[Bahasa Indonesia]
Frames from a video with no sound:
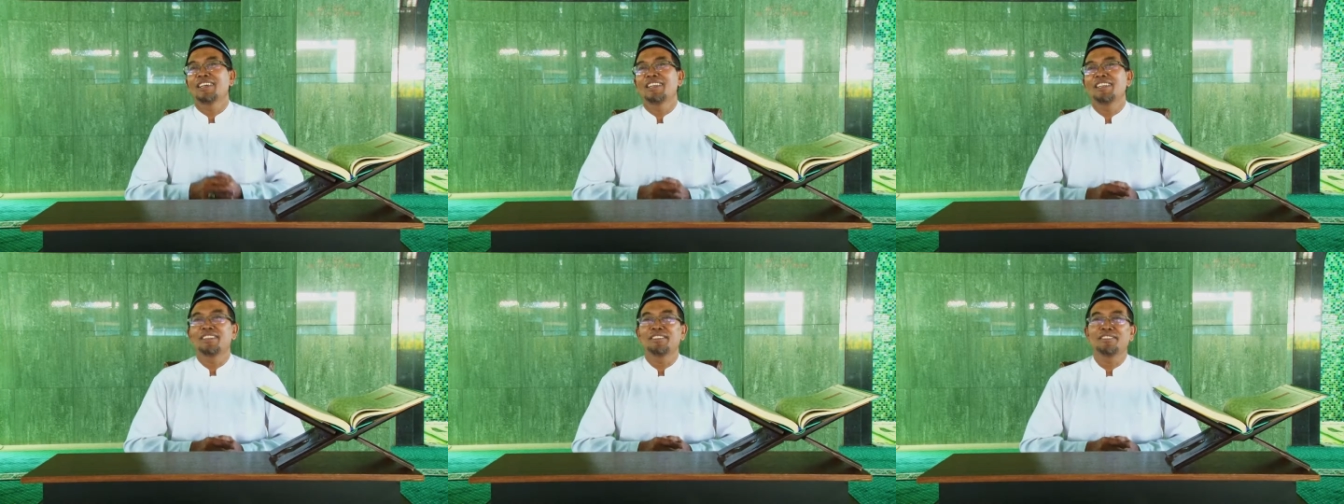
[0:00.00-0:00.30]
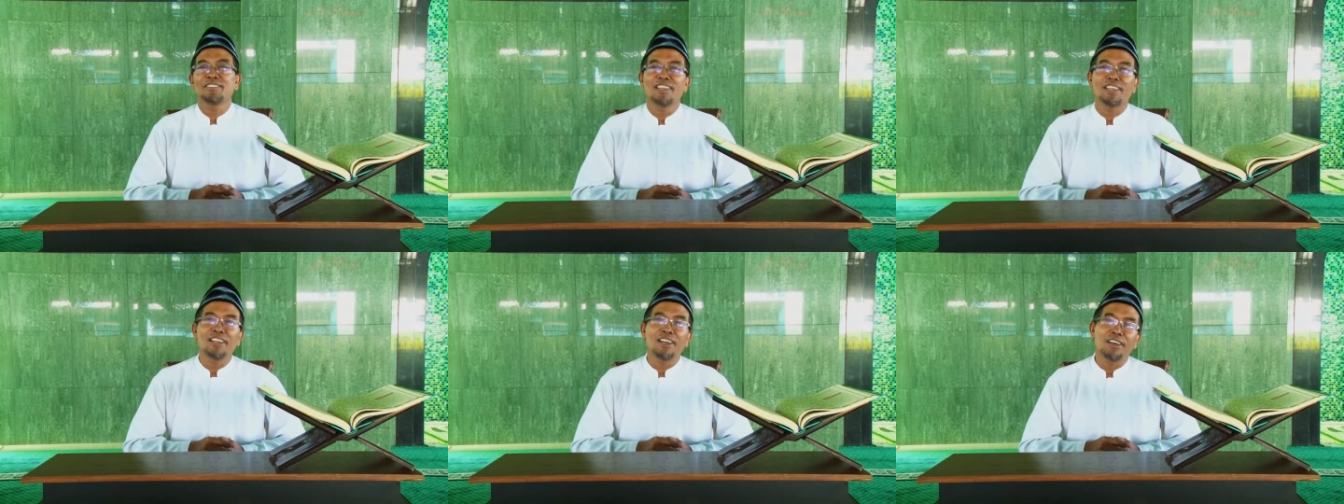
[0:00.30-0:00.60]

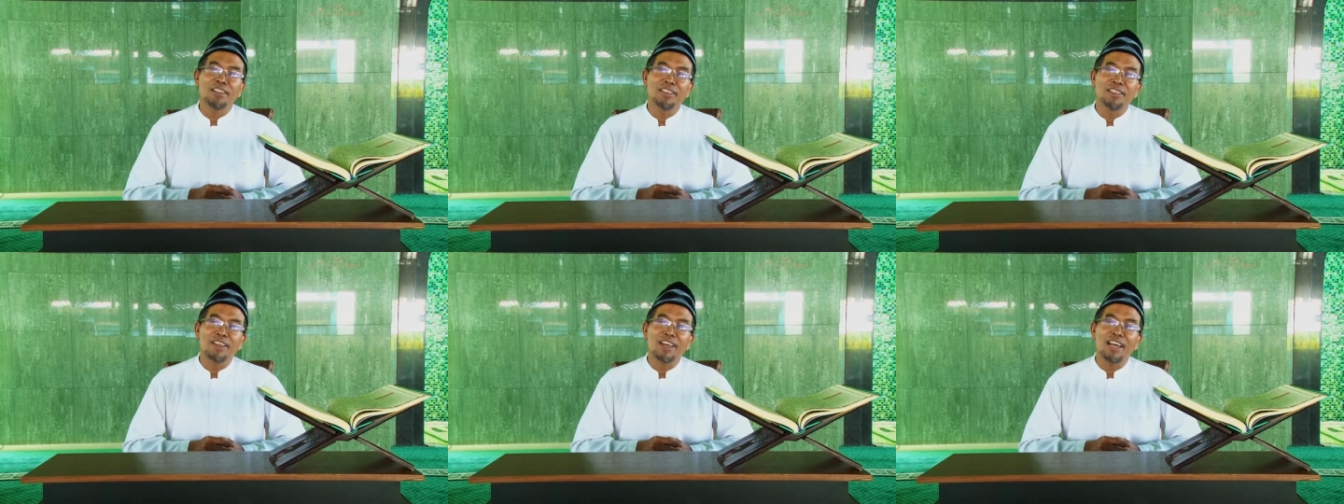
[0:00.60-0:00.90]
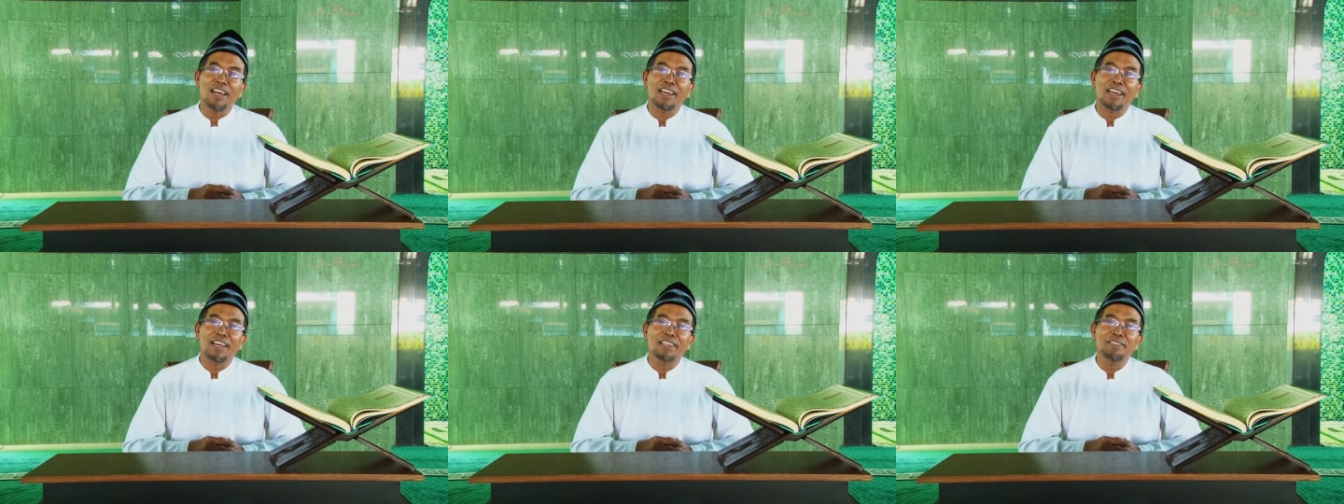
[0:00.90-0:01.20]
niscaya
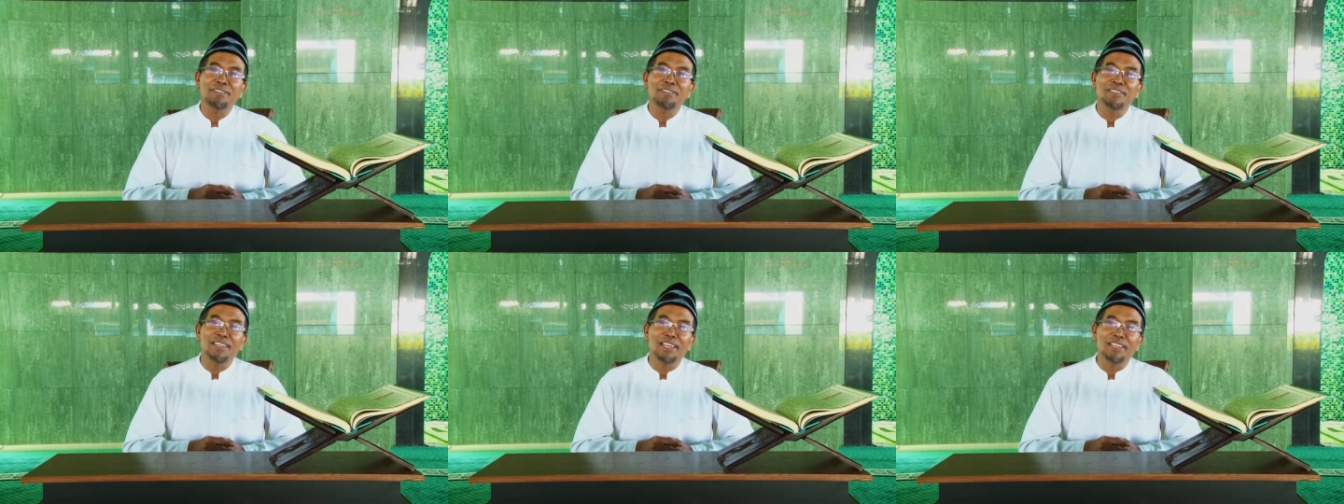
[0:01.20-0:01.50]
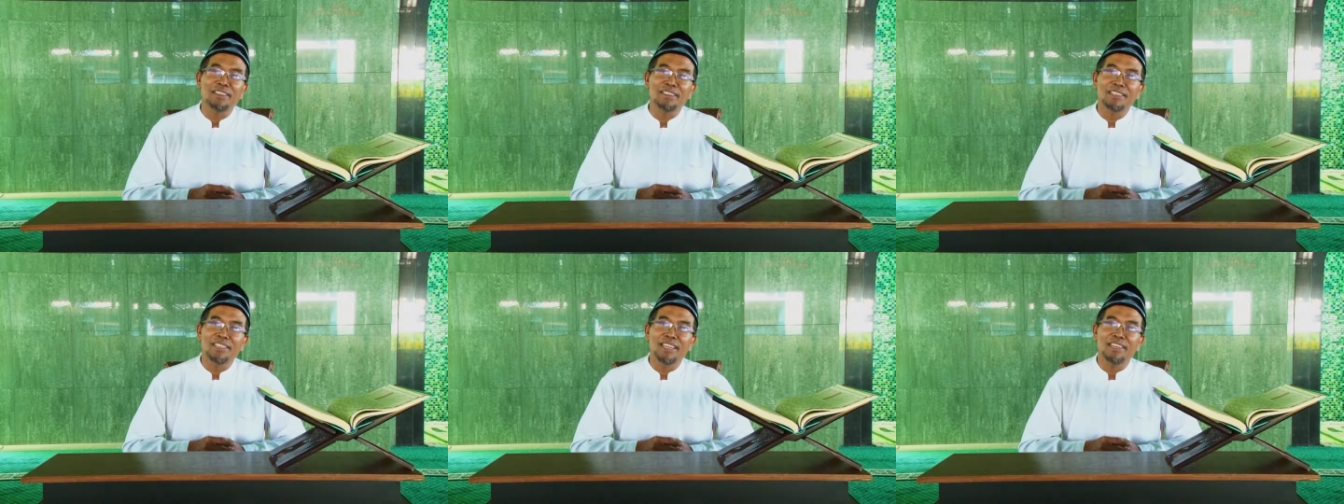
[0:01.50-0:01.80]
Allah akan
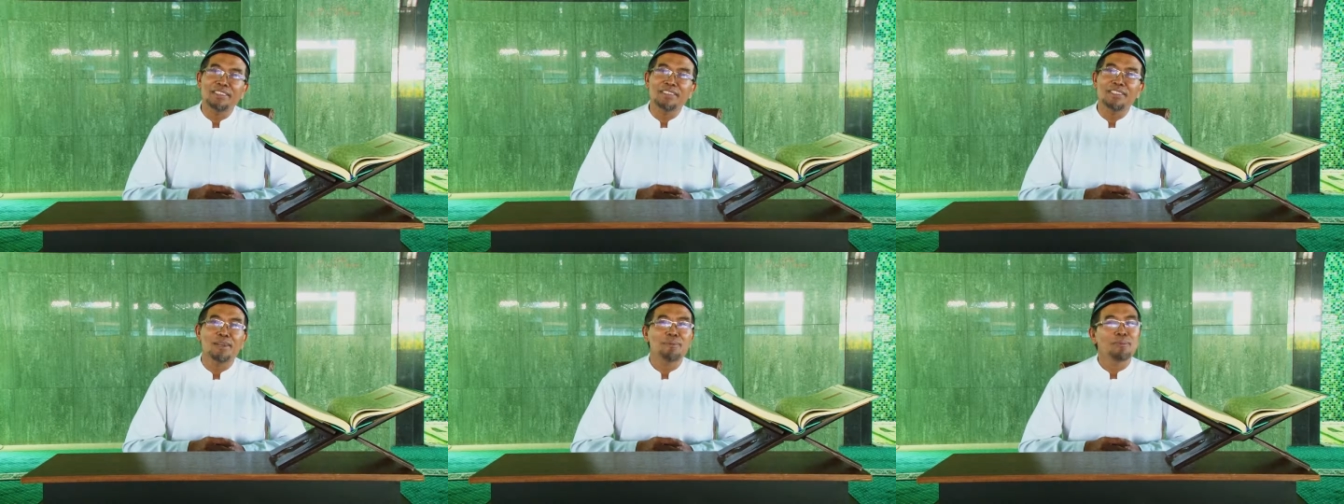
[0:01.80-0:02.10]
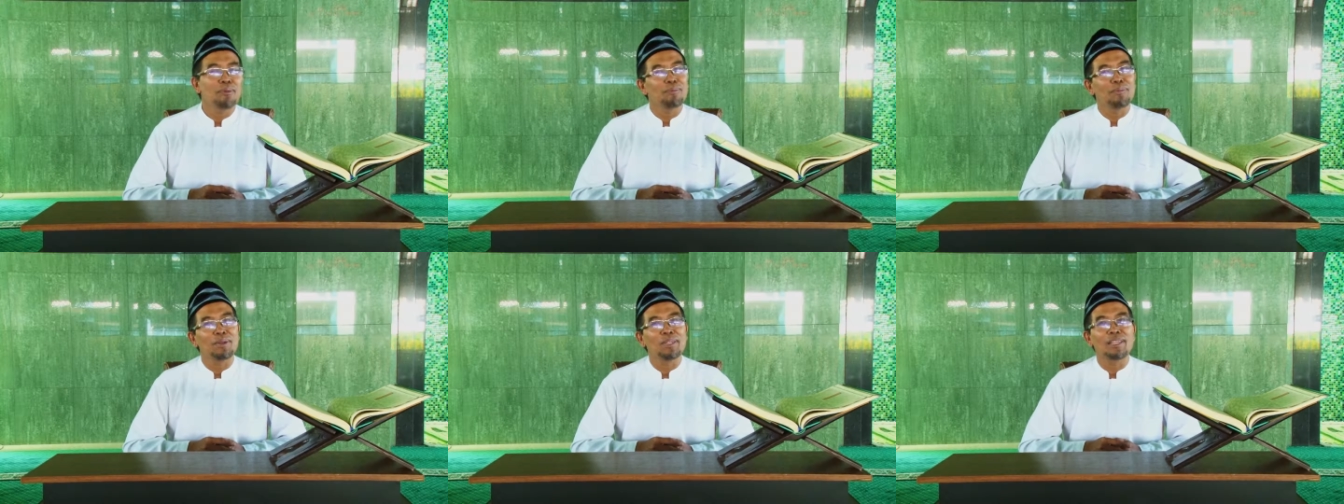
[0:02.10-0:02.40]
senantiasa
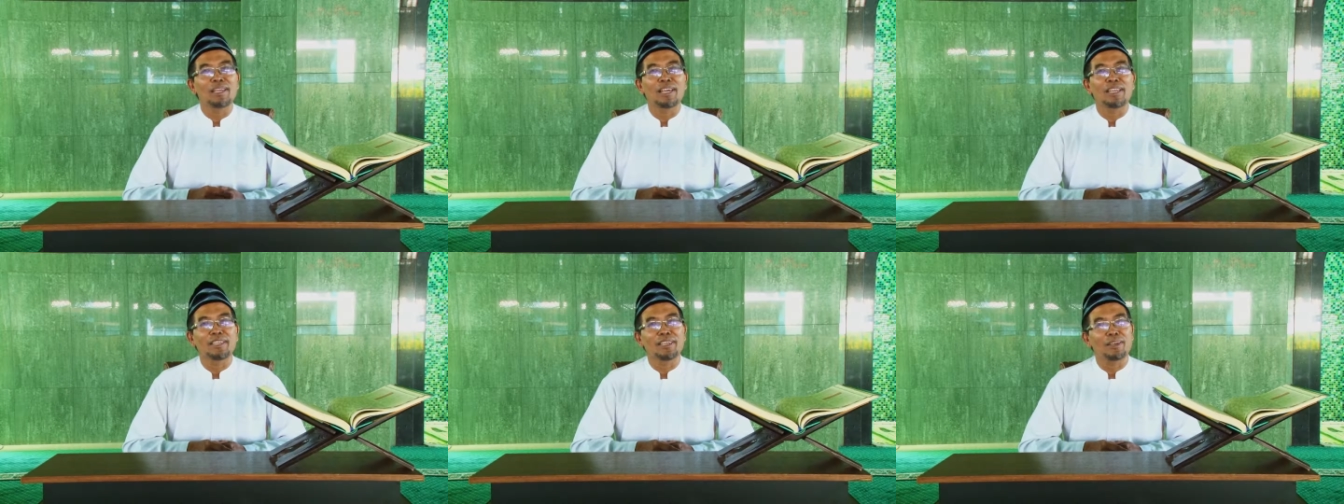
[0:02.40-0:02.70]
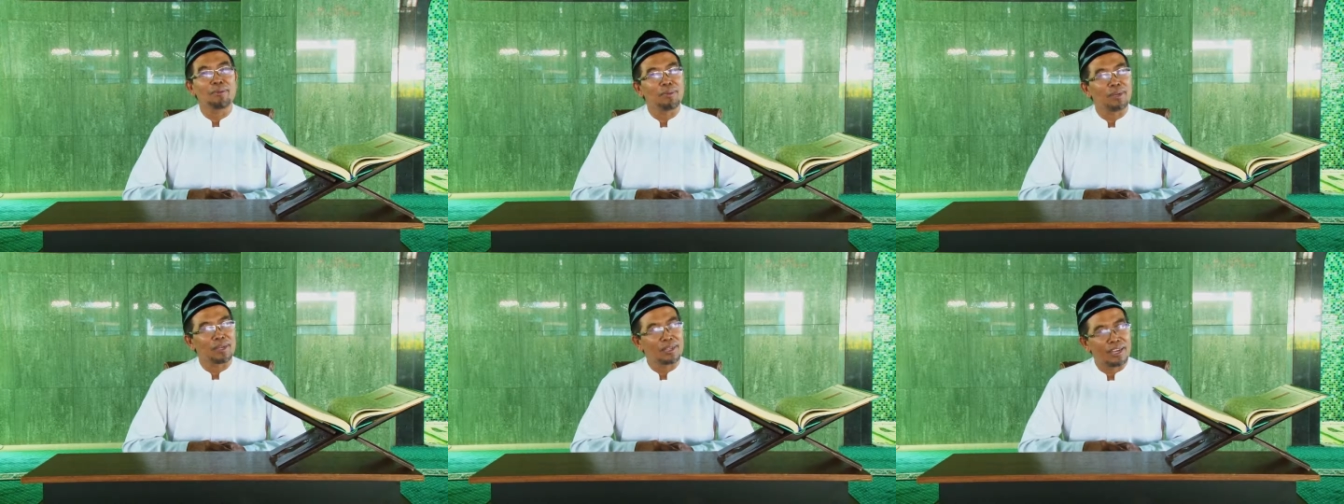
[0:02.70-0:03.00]
memberikan
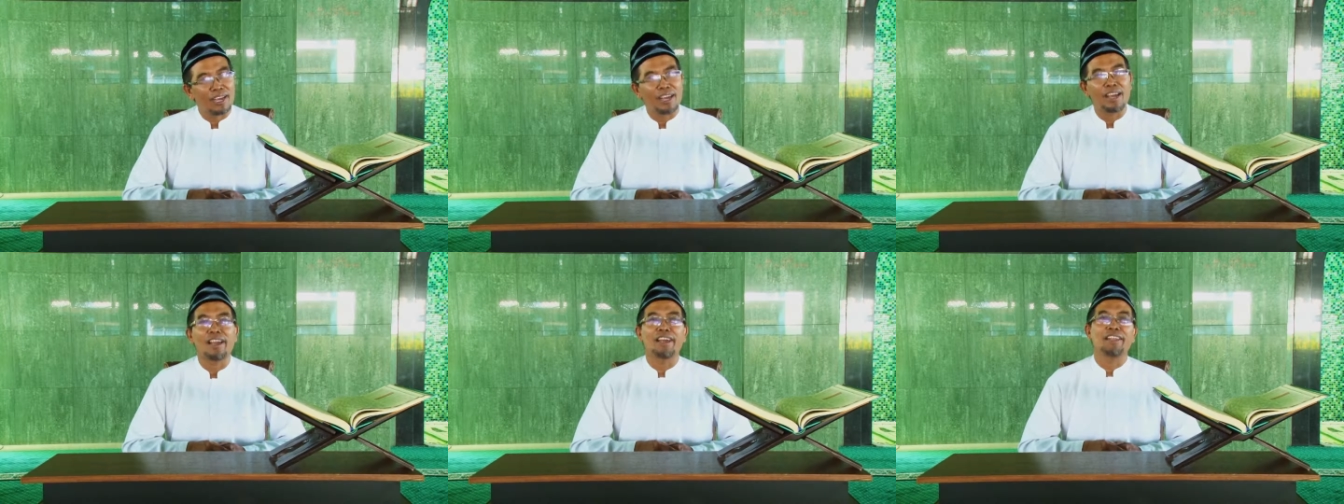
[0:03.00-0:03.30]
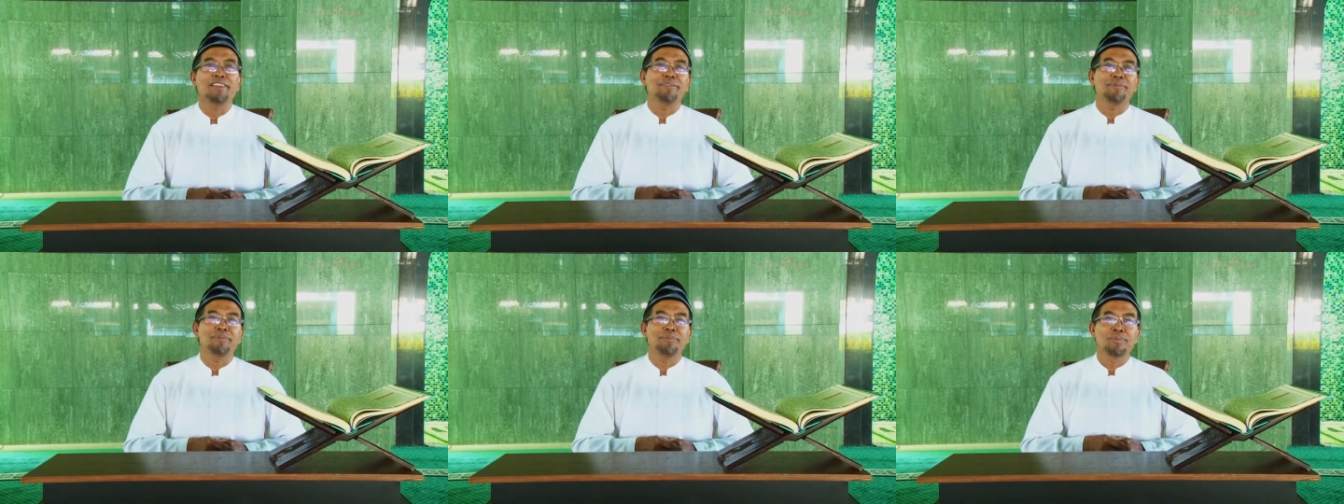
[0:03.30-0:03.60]

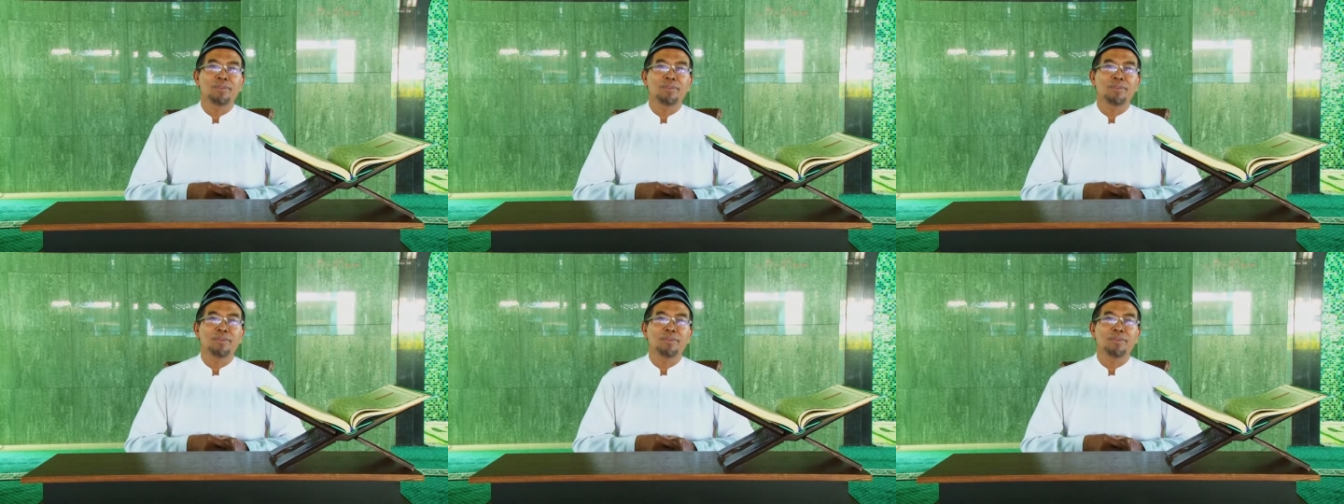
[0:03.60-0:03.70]
keberkahan,